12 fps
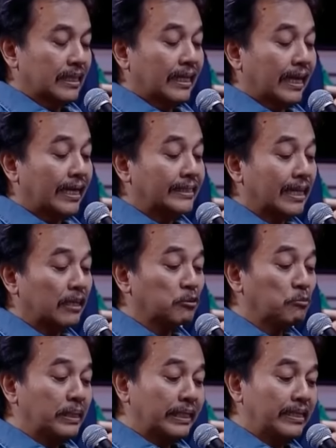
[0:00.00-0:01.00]
Kaisang
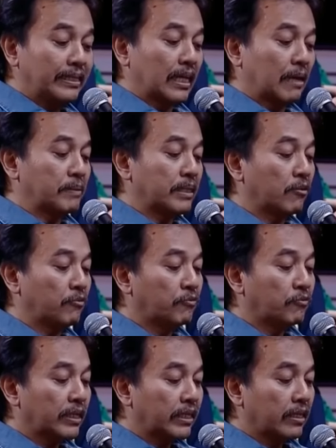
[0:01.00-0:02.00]
tuh bikin yang namanya
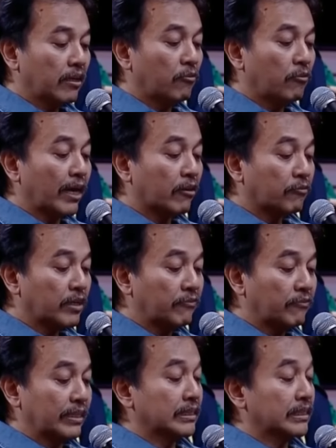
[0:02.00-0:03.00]
Free Fire
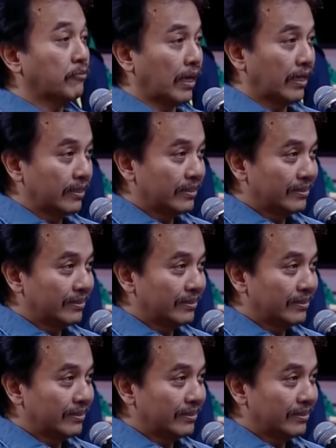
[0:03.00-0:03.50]
Free Festival.